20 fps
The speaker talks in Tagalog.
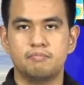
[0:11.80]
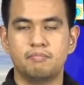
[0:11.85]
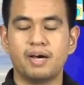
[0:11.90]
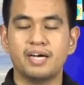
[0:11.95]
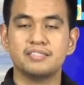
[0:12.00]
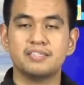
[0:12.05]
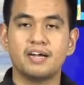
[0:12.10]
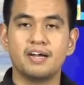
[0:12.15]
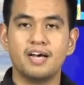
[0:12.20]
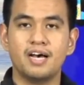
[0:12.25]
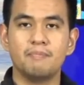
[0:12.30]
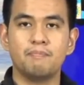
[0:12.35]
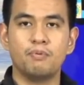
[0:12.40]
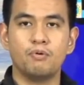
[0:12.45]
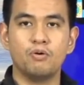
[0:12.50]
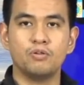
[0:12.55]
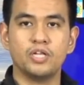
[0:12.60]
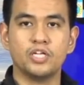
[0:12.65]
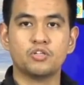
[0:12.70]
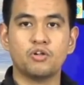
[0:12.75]
Magandang
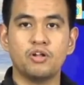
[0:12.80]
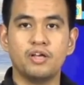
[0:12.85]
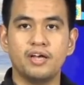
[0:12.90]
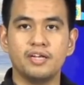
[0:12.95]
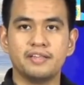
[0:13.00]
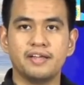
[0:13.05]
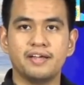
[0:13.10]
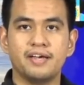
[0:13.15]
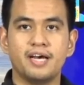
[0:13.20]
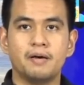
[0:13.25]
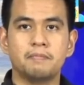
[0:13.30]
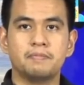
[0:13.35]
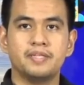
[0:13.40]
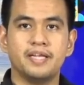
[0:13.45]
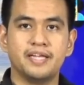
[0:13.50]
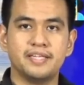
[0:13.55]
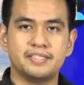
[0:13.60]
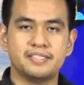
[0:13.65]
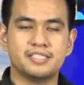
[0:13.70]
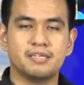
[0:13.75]
hapon, ito na ating
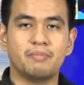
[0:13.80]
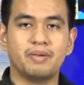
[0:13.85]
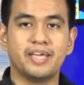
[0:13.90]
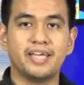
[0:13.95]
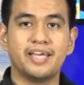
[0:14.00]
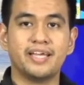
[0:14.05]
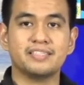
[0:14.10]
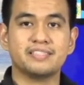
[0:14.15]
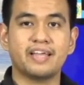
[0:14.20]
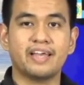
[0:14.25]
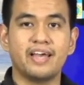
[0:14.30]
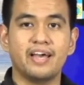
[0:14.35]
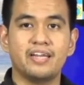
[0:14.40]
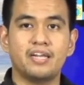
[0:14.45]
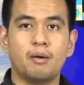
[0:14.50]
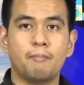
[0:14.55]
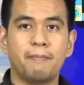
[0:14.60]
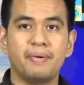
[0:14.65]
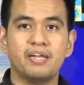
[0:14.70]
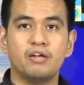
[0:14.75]
update sa magiging taya
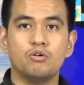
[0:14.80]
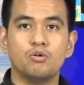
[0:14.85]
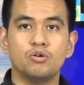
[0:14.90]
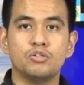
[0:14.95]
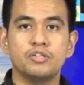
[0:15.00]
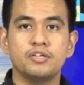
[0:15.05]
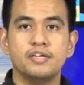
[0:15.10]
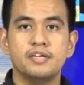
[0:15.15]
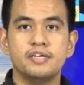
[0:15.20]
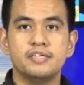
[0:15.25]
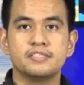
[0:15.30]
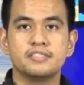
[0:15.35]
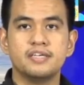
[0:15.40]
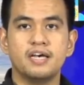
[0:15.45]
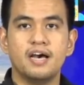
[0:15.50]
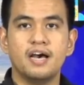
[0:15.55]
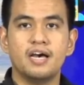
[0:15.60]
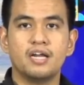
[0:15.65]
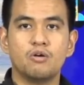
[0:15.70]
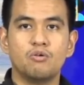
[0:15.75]
ng panahon
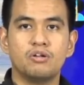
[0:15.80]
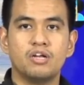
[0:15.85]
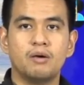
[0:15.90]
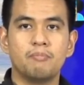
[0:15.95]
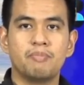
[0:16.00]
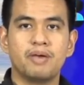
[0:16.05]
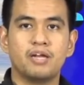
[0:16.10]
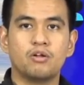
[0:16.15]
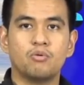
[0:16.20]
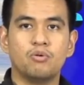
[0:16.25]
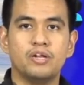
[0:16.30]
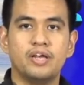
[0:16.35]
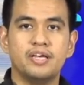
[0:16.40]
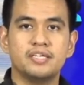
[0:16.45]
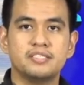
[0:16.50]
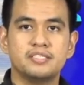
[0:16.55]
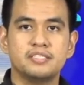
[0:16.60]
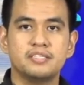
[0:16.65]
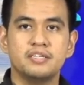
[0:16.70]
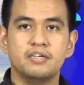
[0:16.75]
sa araw ng
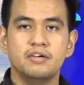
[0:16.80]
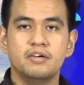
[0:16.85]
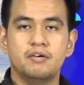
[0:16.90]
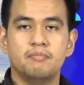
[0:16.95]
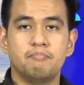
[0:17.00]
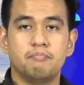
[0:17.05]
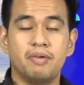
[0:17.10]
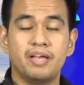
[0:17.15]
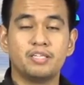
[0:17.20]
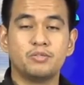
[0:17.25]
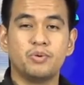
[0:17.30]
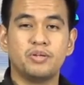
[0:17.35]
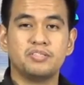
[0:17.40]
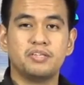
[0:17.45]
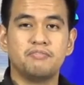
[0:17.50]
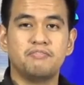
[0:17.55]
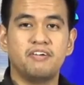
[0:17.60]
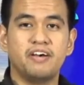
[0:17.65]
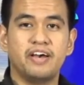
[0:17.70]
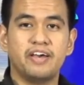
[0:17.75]
Miyerkules, May
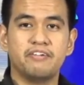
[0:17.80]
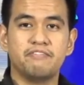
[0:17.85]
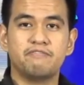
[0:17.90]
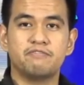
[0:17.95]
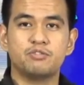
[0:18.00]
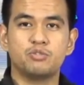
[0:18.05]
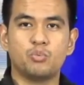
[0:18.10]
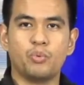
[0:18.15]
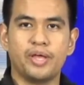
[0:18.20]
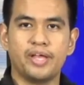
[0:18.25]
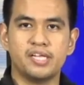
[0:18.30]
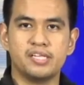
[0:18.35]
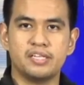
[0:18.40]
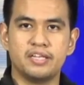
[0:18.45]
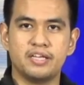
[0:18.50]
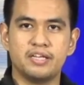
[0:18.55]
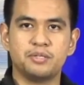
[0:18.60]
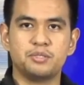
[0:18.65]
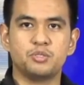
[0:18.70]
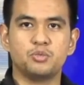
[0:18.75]
25,
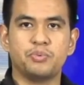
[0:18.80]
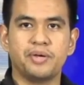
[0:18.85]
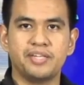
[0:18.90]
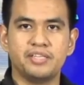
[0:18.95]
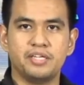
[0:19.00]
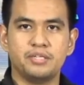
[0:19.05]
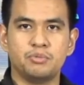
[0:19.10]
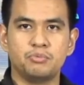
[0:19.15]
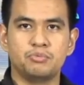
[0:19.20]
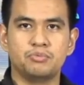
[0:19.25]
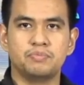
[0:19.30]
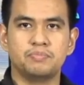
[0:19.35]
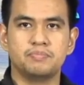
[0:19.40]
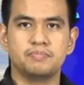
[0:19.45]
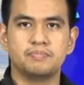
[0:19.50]
2022.